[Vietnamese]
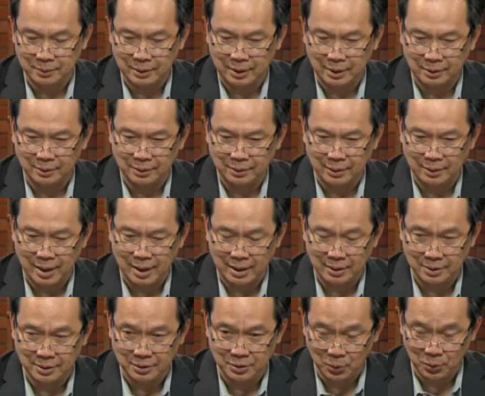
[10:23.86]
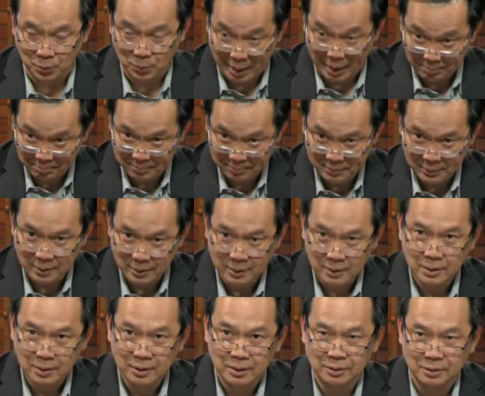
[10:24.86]
là là đảng dân chủ nắm
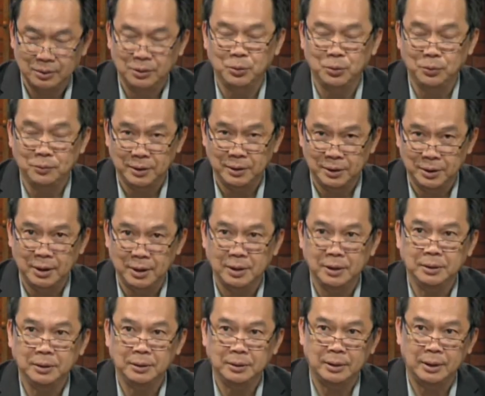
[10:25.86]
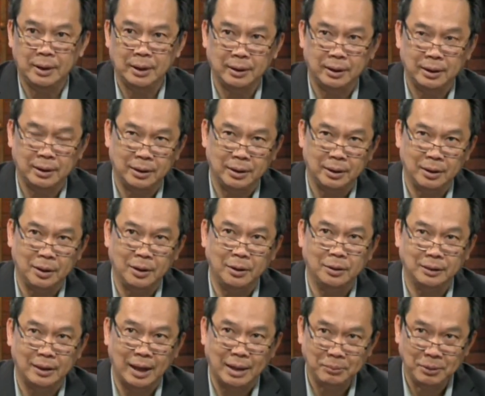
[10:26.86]
như quý vị nhớ là
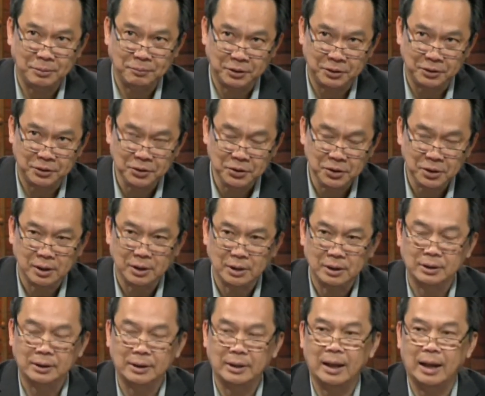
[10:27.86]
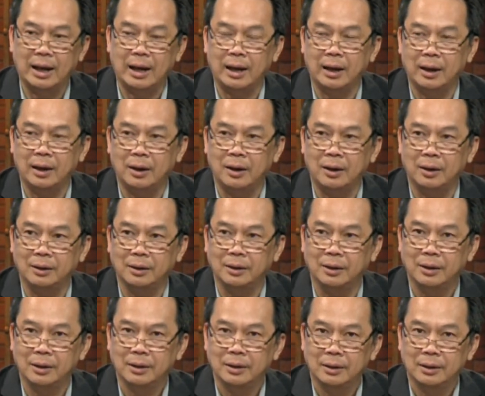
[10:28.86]
hơn 8 năm về trước là ờ,
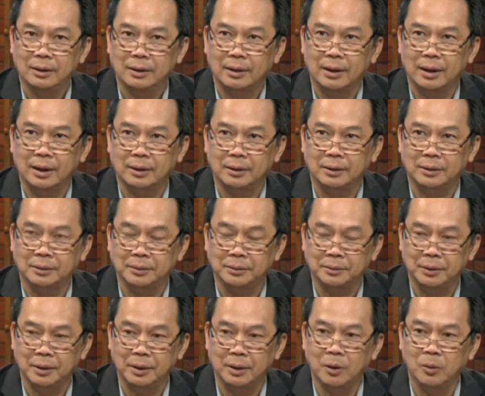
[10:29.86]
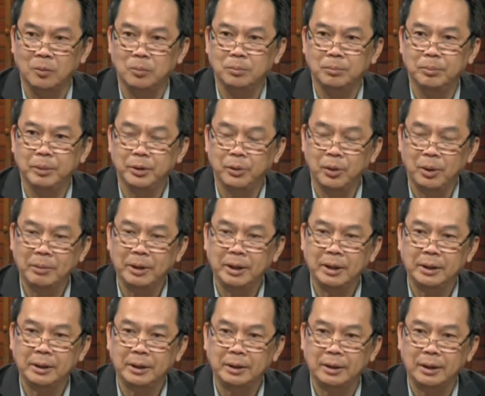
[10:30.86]
là ông Mitt
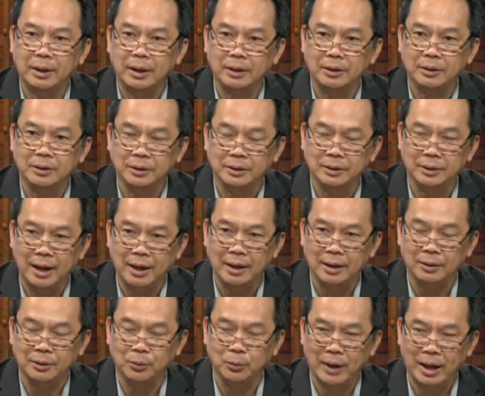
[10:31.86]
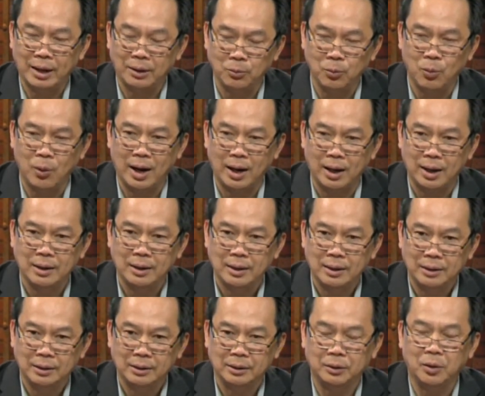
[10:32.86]
Romney là người đã, của đảng Cộng hòa
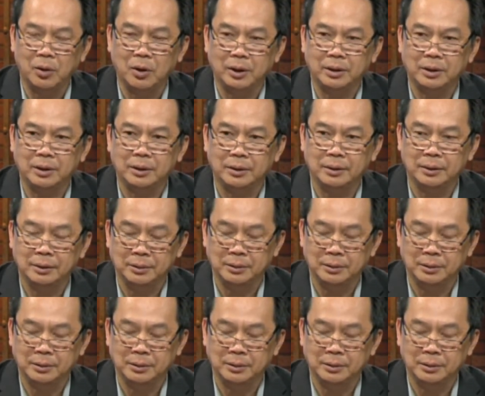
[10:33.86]
coi cái,